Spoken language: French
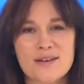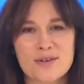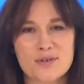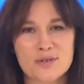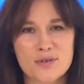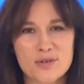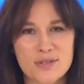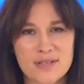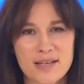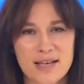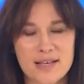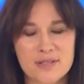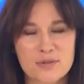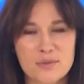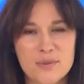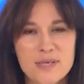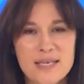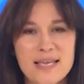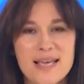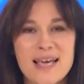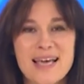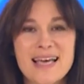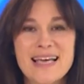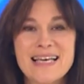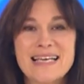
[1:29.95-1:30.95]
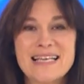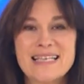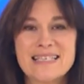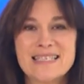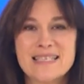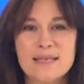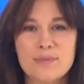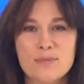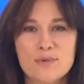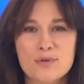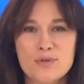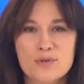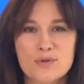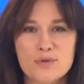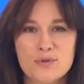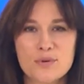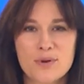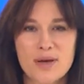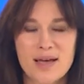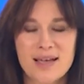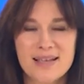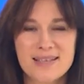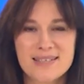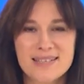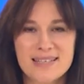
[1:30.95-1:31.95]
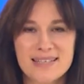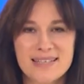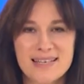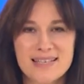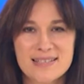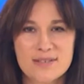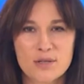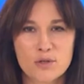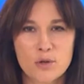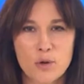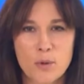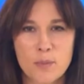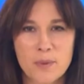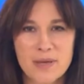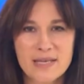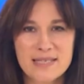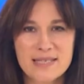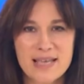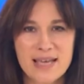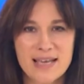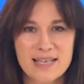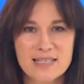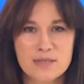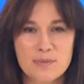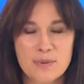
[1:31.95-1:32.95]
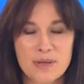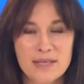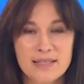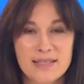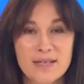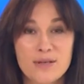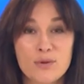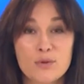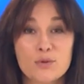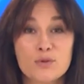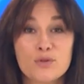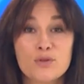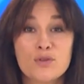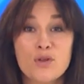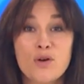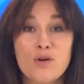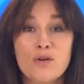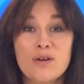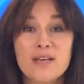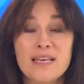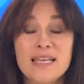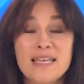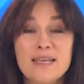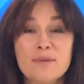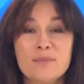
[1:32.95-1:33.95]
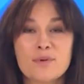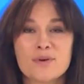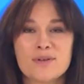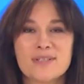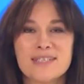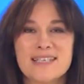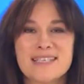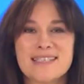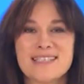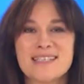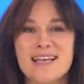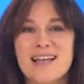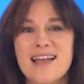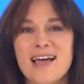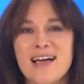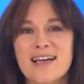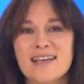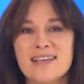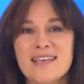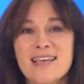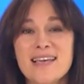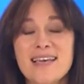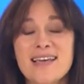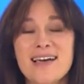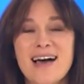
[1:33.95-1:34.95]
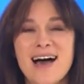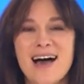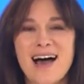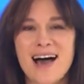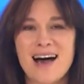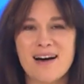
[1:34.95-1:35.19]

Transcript: Alors je traduis, ces mesures incitent les entreprises à respecter le temps libre des salariés